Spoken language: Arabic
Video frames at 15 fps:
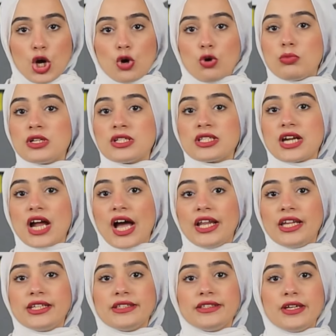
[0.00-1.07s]
ومصر
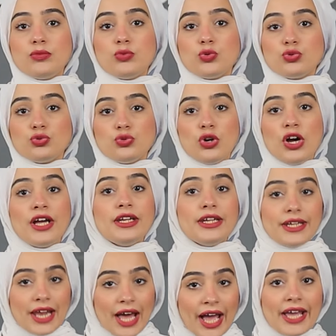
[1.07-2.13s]
أعلنت ده بوضوح
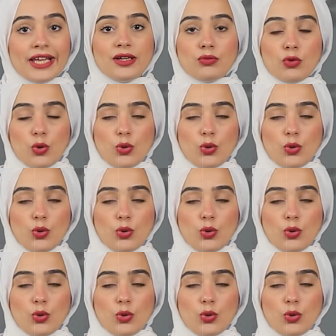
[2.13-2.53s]
للعالم